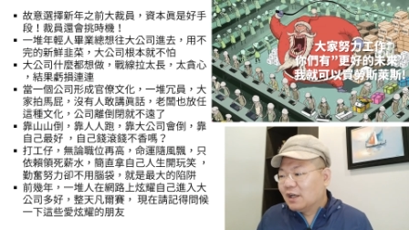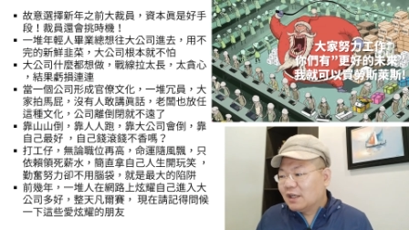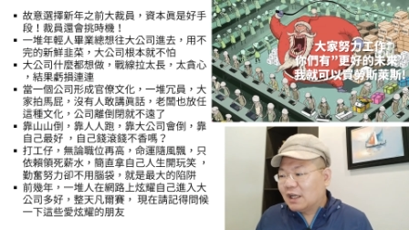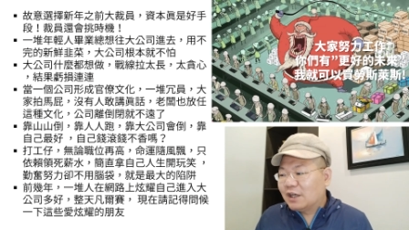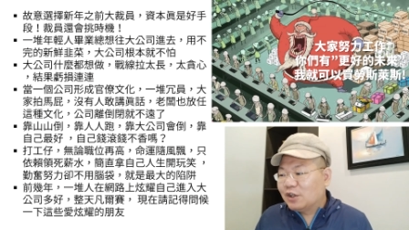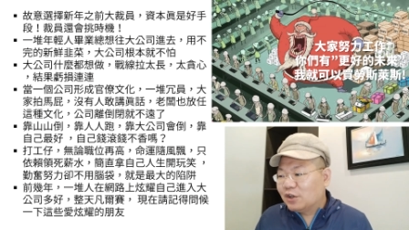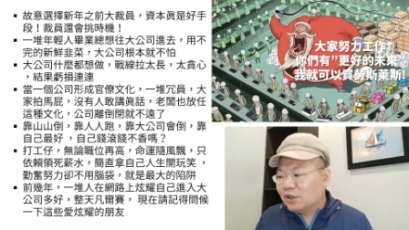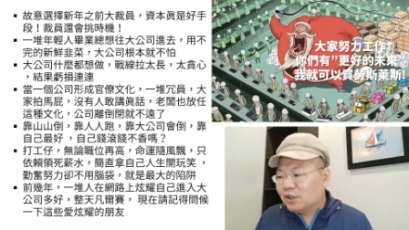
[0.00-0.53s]

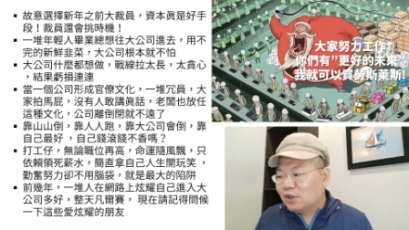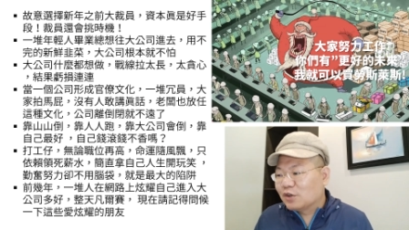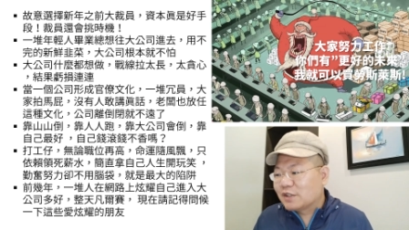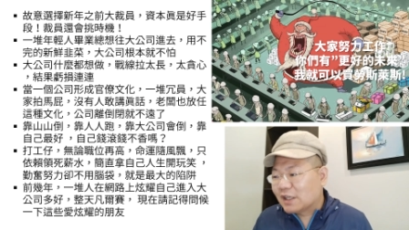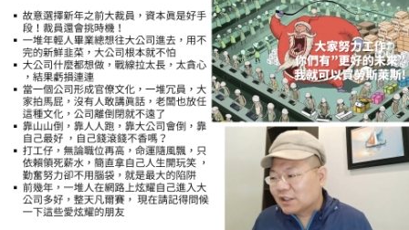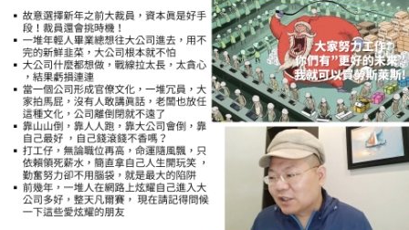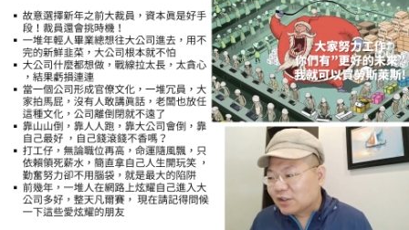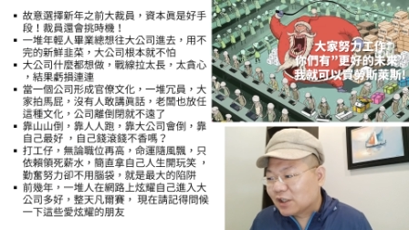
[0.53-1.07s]
那右右
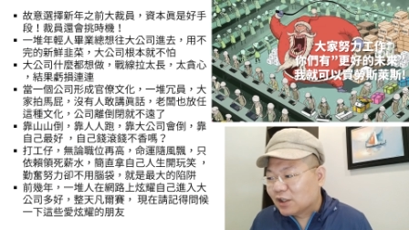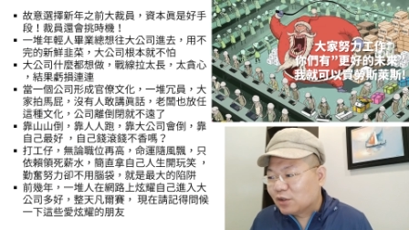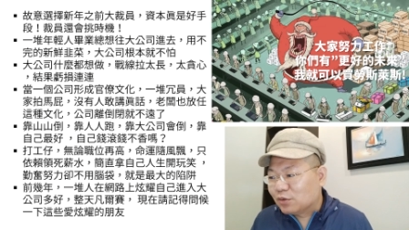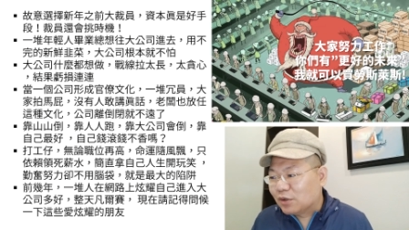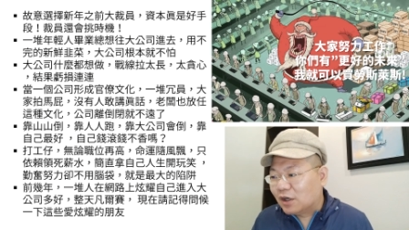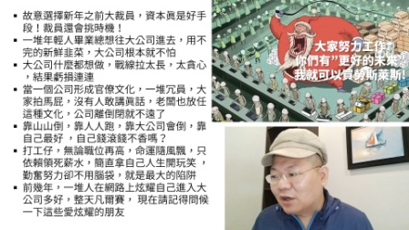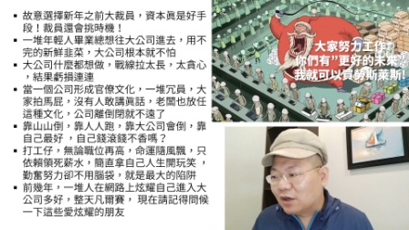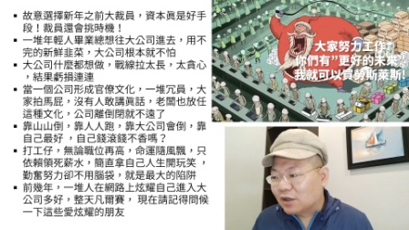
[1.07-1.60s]
上角这个
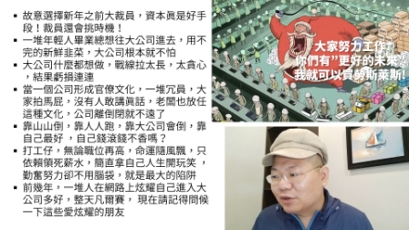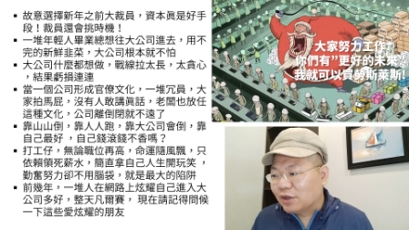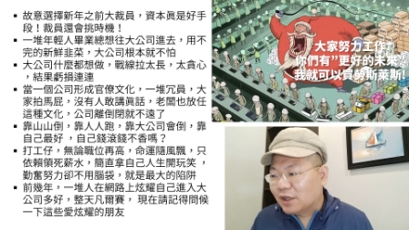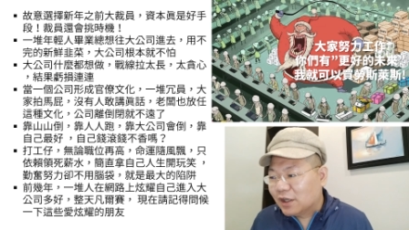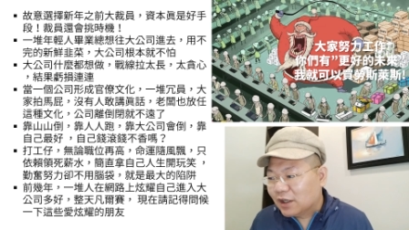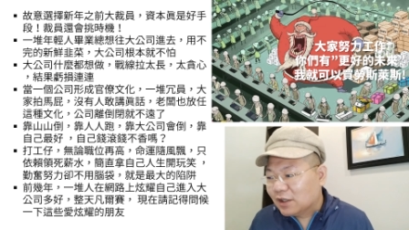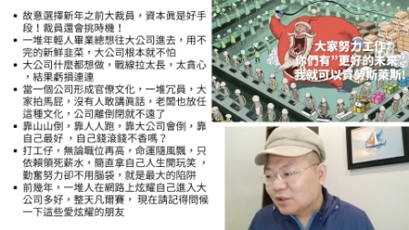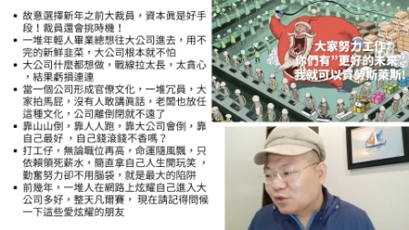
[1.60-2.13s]
图哦，因
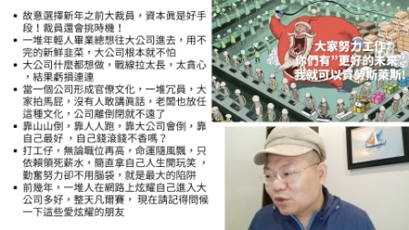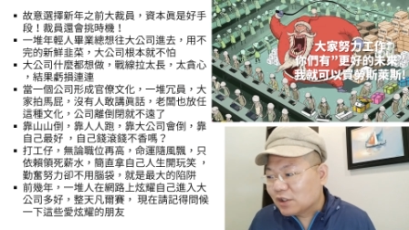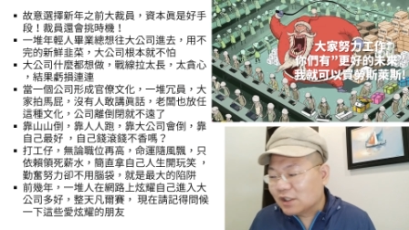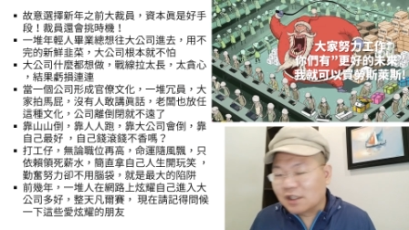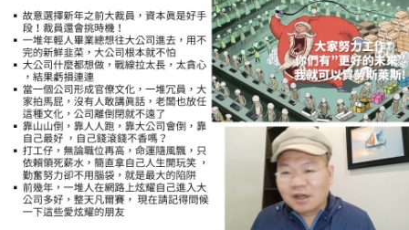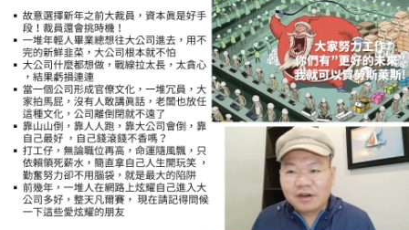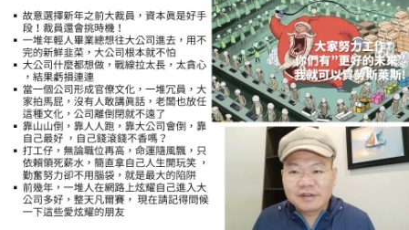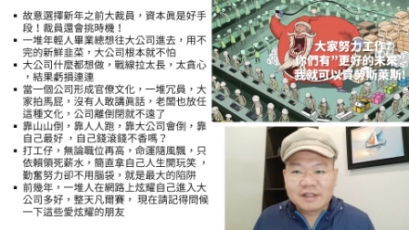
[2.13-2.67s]
为最
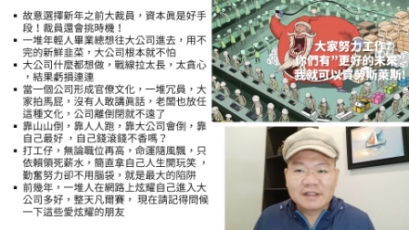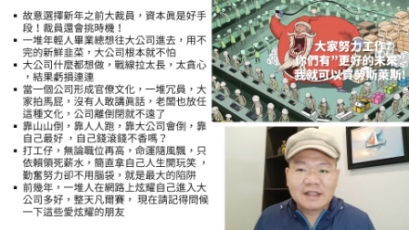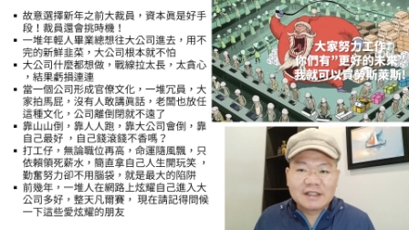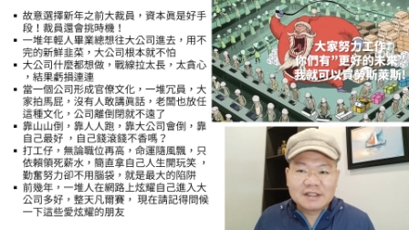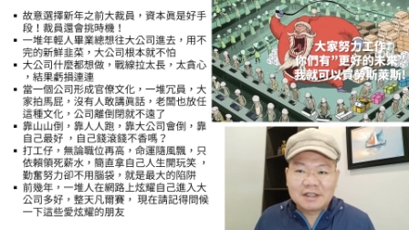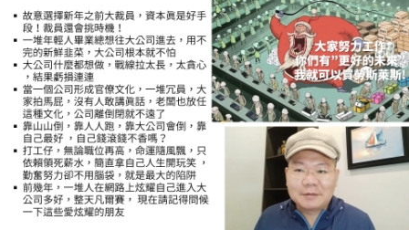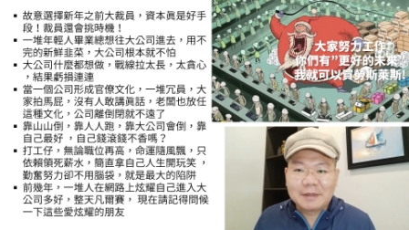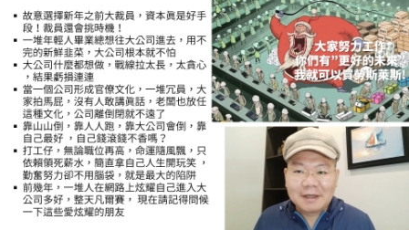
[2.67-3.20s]
近哦圣诞
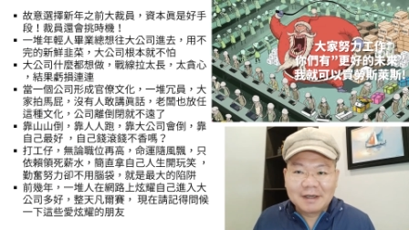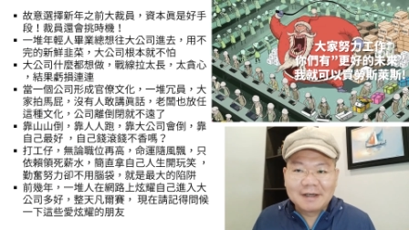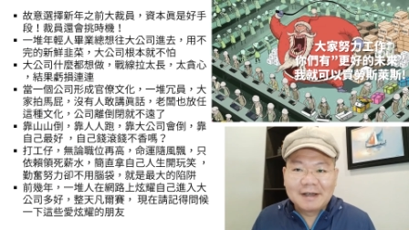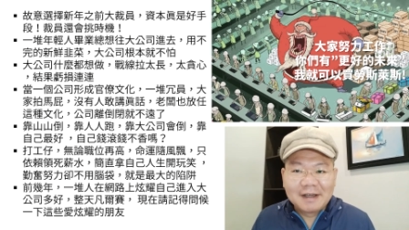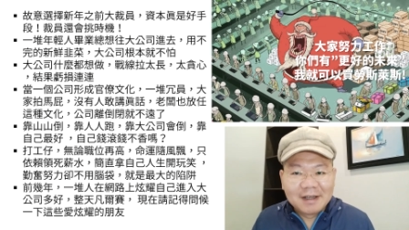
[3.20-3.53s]
节嘛，